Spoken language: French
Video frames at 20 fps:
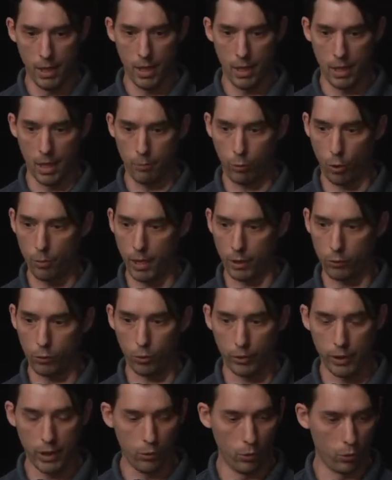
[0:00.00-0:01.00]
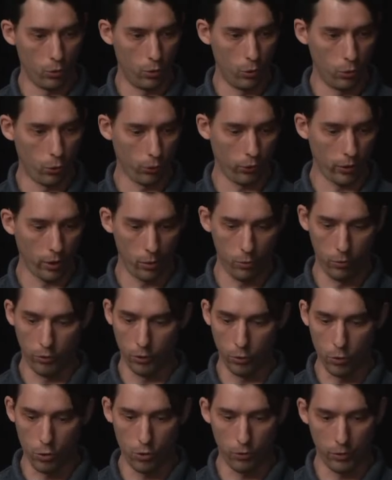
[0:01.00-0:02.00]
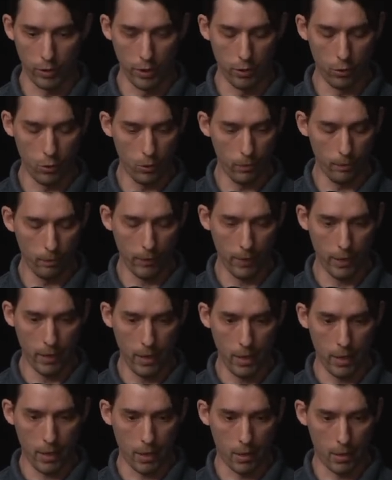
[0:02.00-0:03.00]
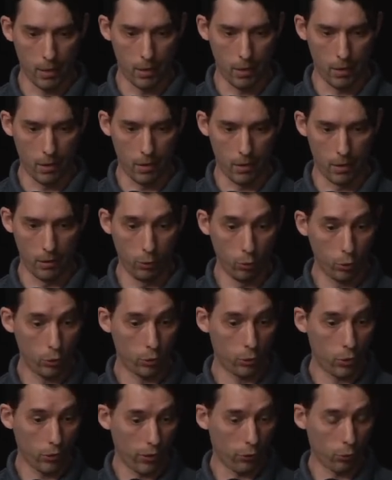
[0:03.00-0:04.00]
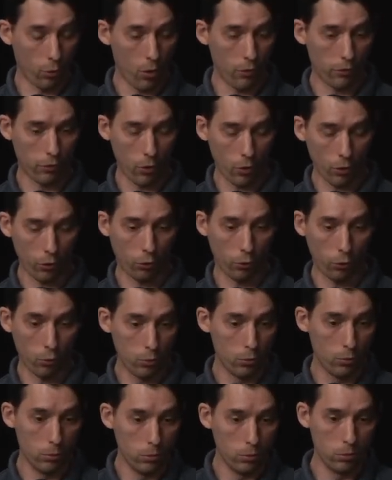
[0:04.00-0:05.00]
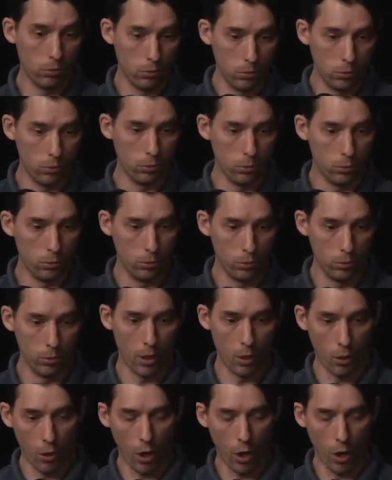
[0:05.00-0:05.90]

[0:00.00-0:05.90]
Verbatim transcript: la première tournée de concerts de musique de jeux vidéo. Euh, donc que ce soit en France ou,